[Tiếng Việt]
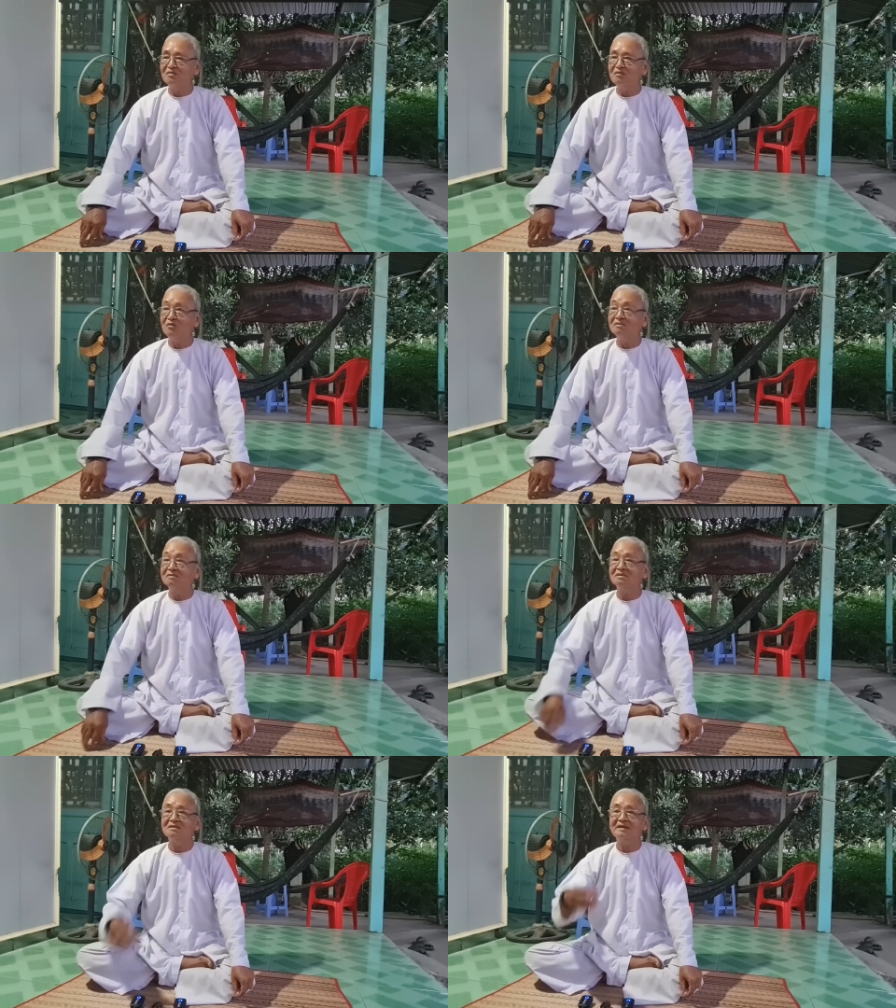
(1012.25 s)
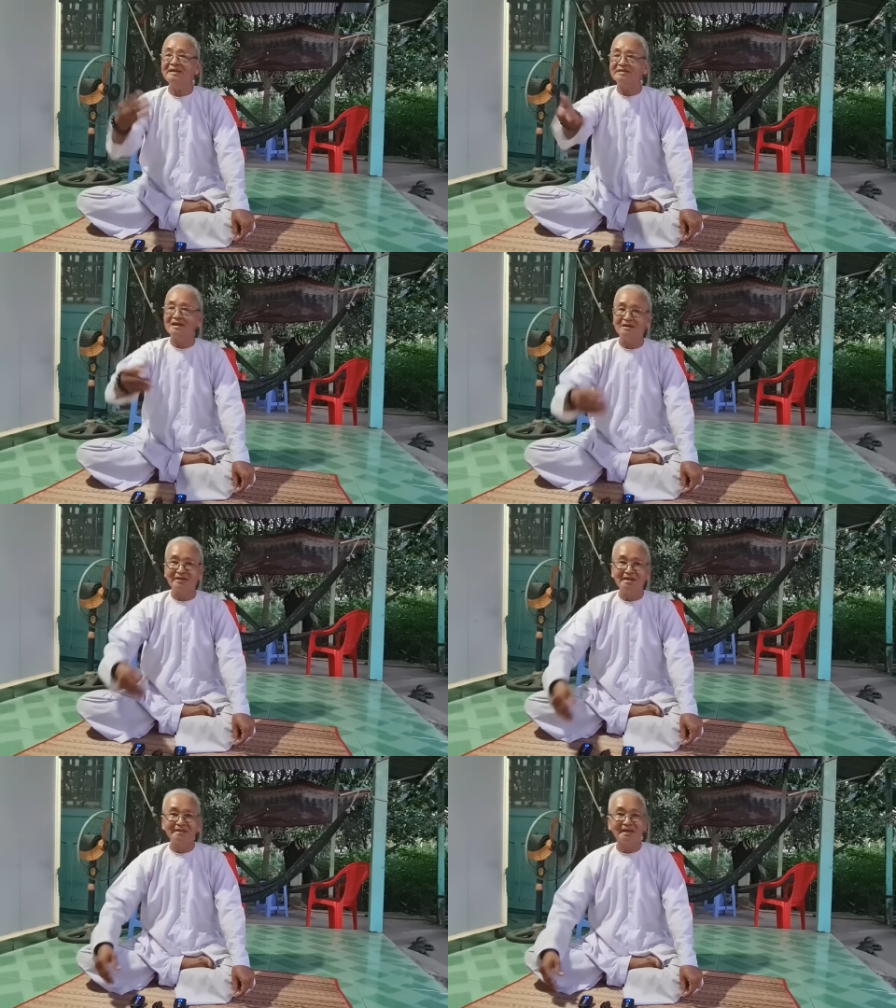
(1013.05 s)
muốn, muốn lấy tiền
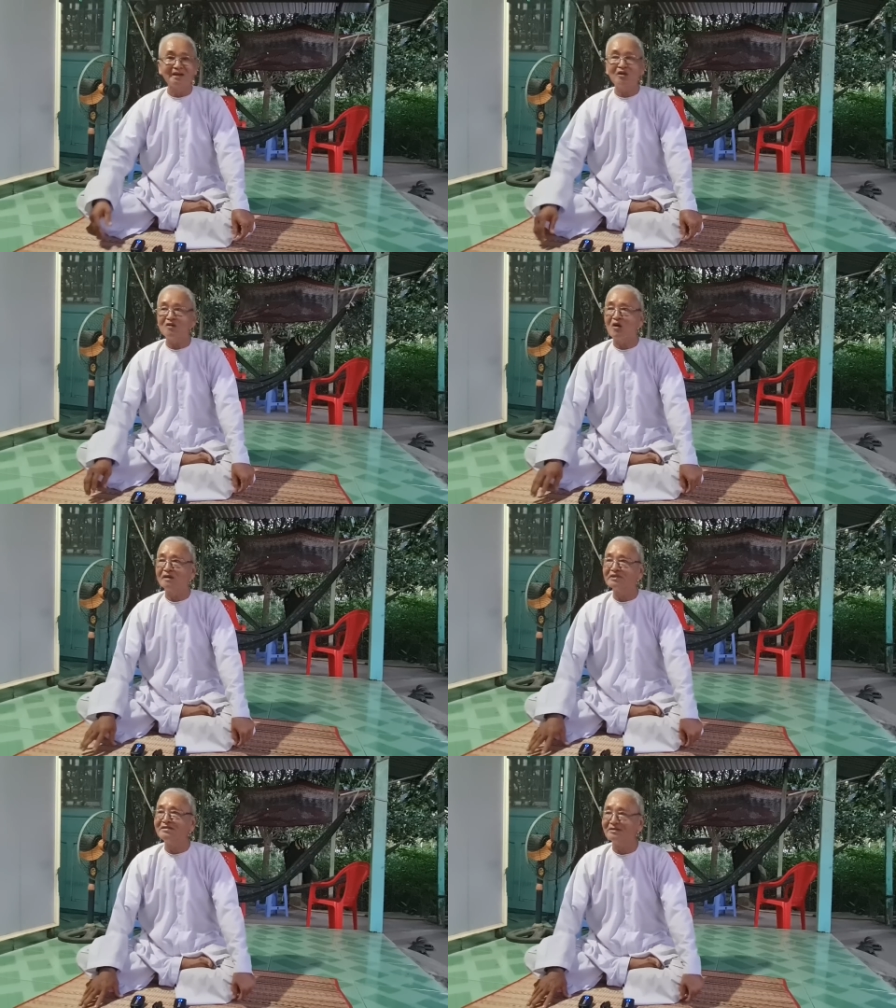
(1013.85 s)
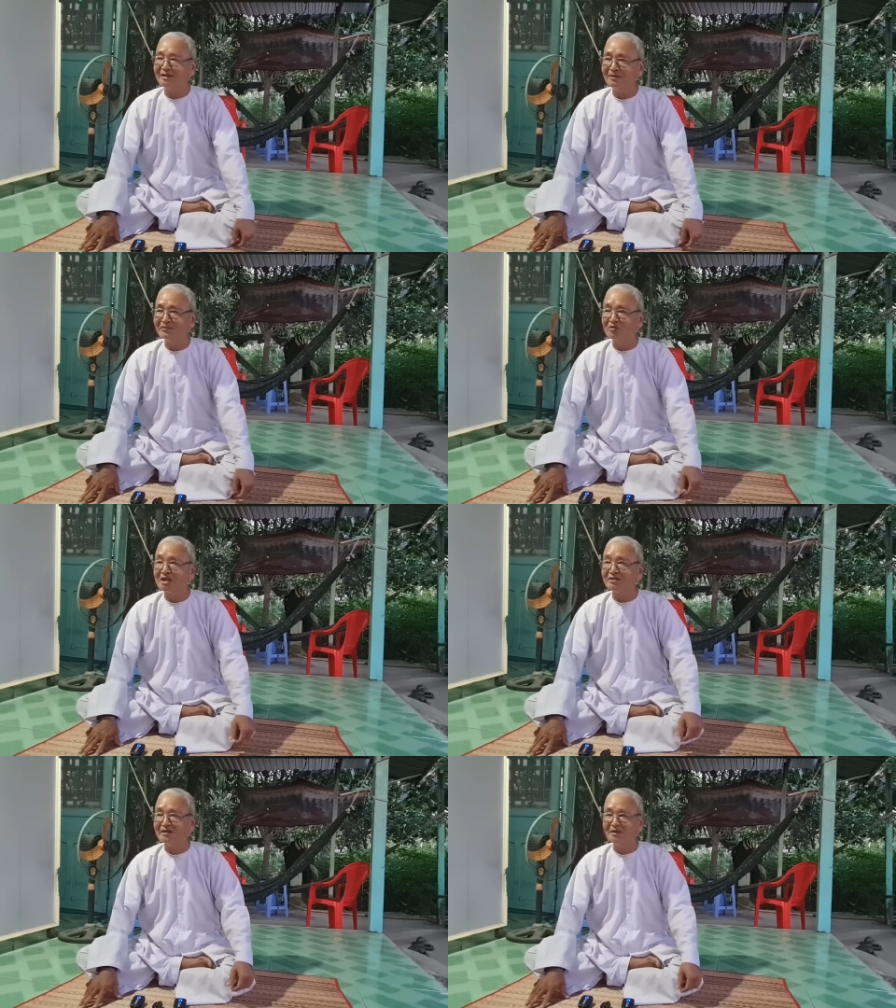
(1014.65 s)
người kia thì cái đó còn tính người không còn
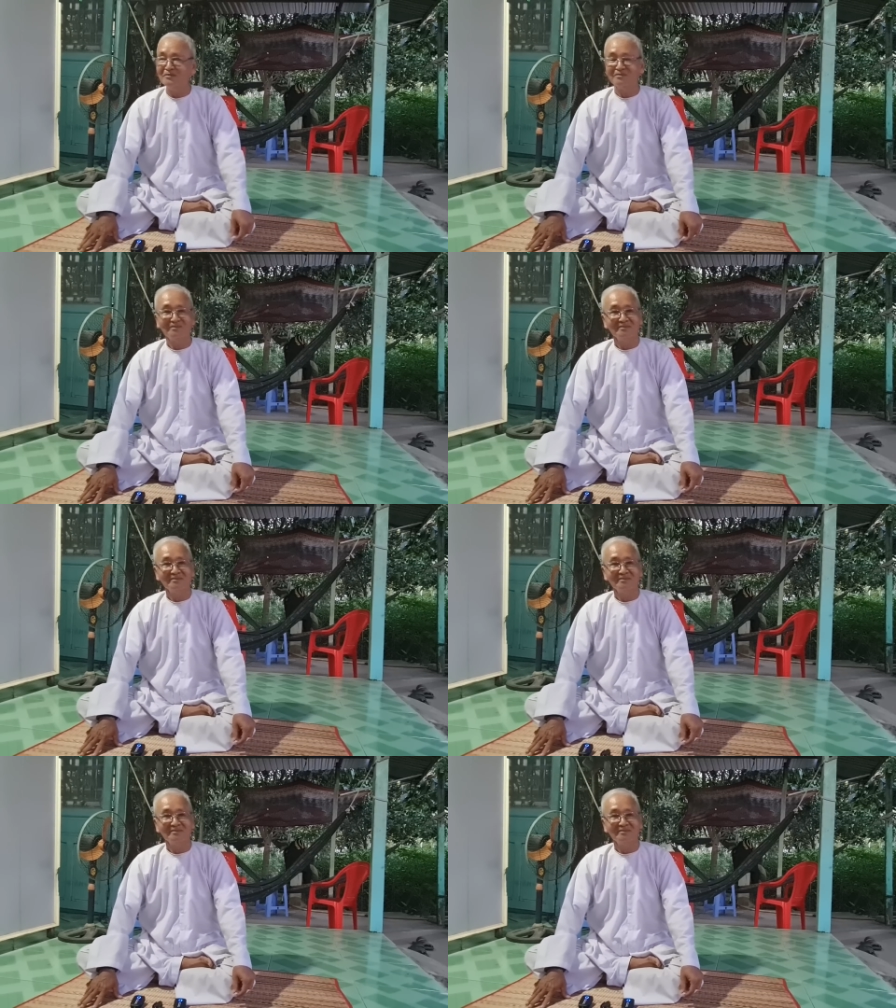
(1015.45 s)
tình người không